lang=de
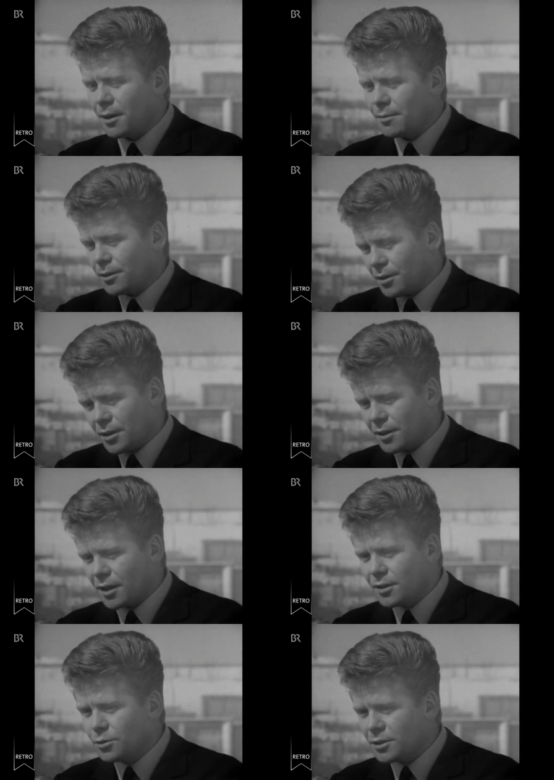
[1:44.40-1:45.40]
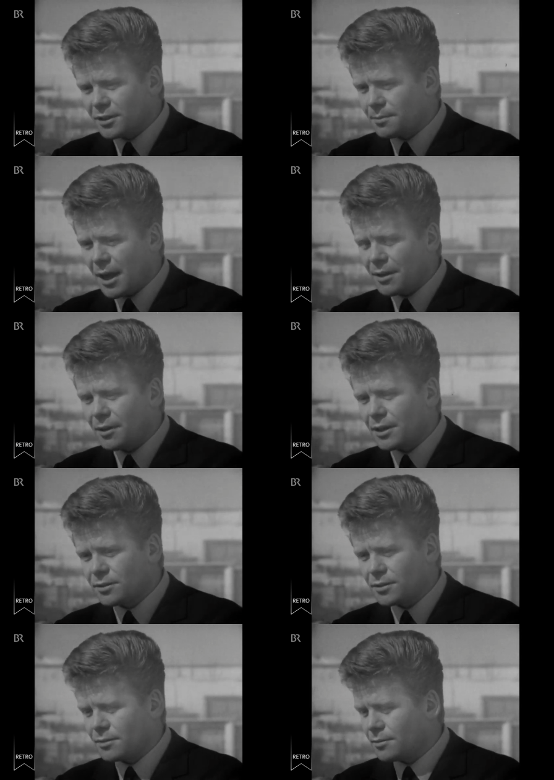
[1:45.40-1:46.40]
Aber ja. ich kann nur das machen, weil ich
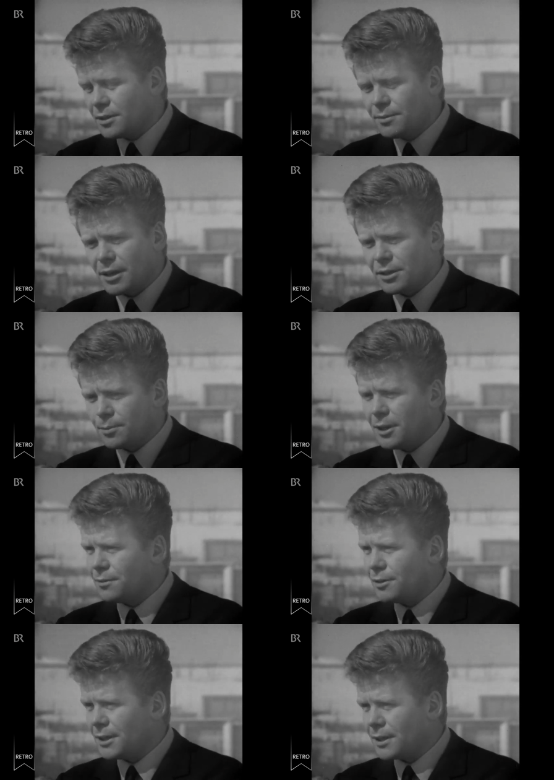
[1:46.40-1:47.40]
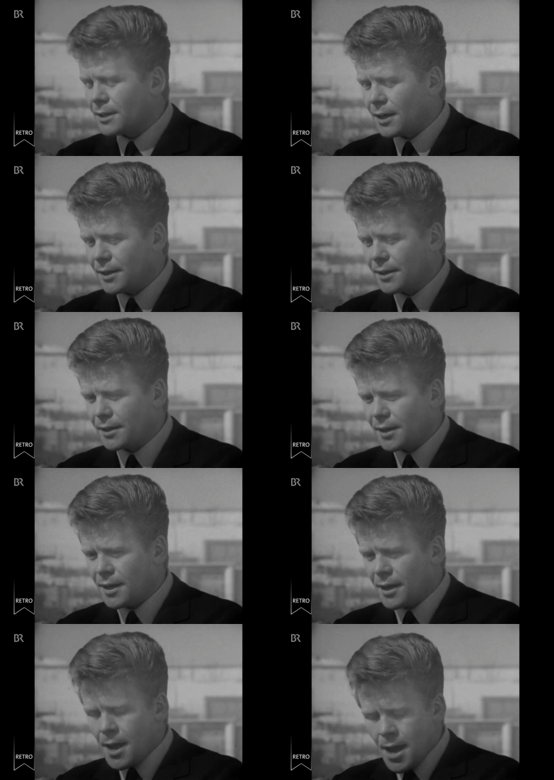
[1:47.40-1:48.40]
es nie mehr spielen will in Italien.
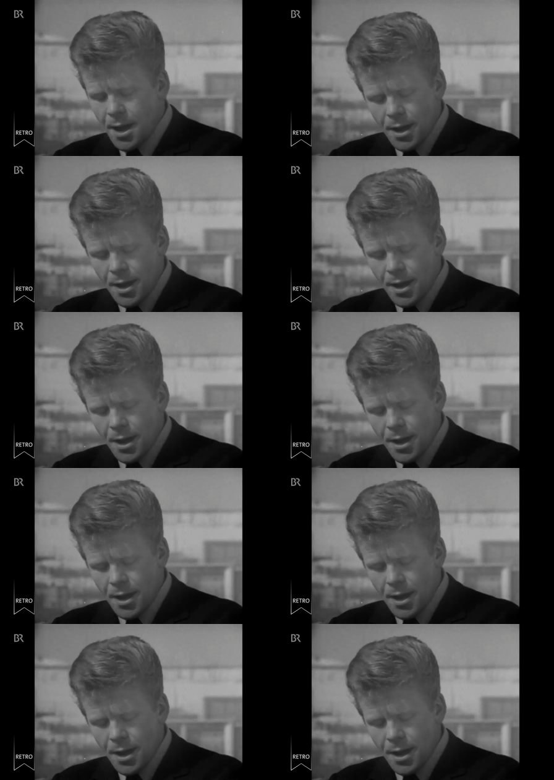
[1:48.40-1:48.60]
Mhm.